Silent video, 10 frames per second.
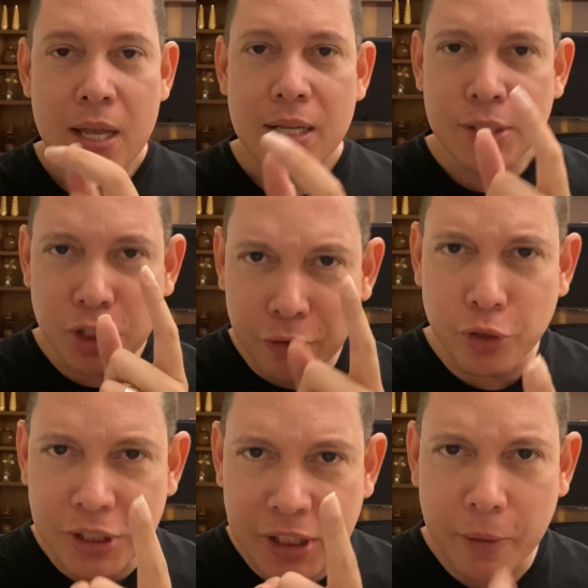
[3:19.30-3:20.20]
se
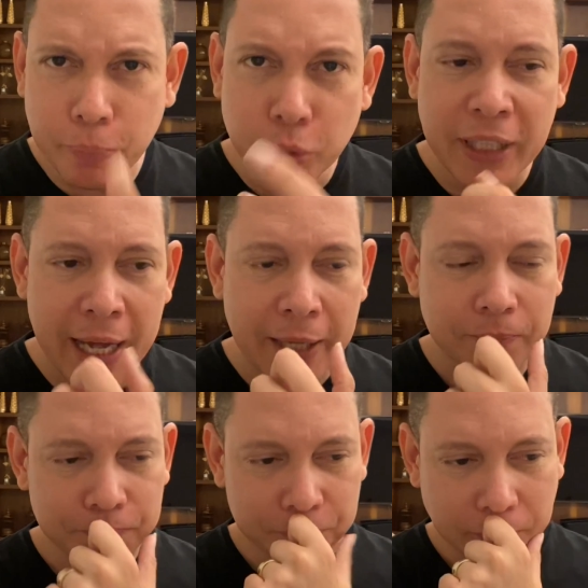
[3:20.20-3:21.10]
você puder
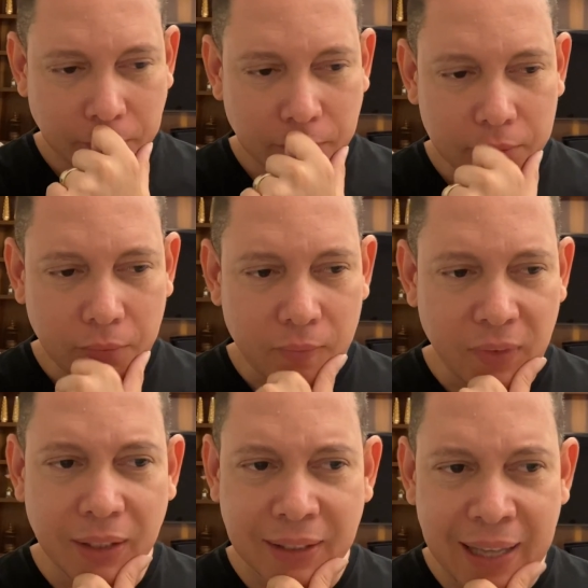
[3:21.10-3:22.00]

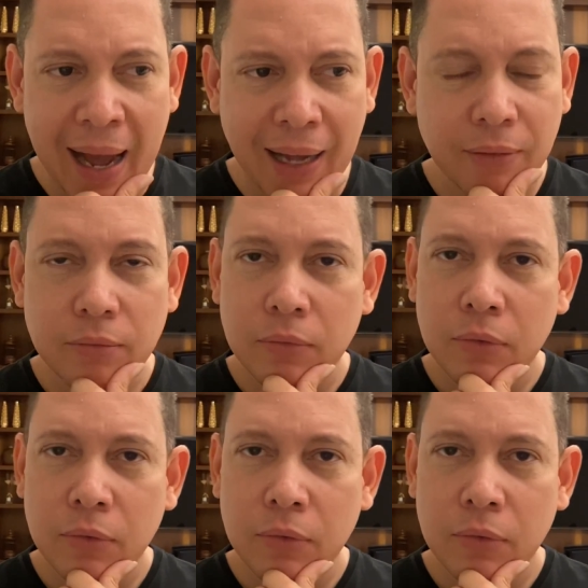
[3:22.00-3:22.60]
dar